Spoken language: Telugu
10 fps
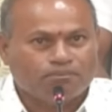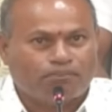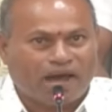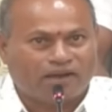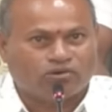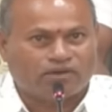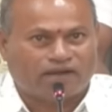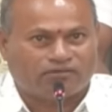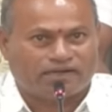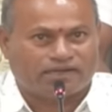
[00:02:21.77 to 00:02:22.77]

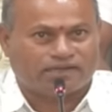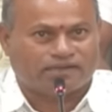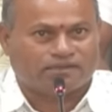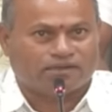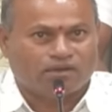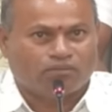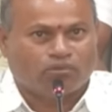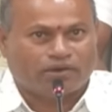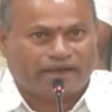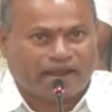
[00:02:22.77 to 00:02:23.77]
పాల్గొన్నటువంటి
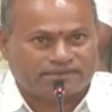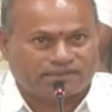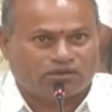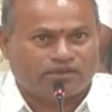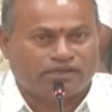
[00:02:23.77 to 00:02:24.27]
ముఖ్య అతిథులు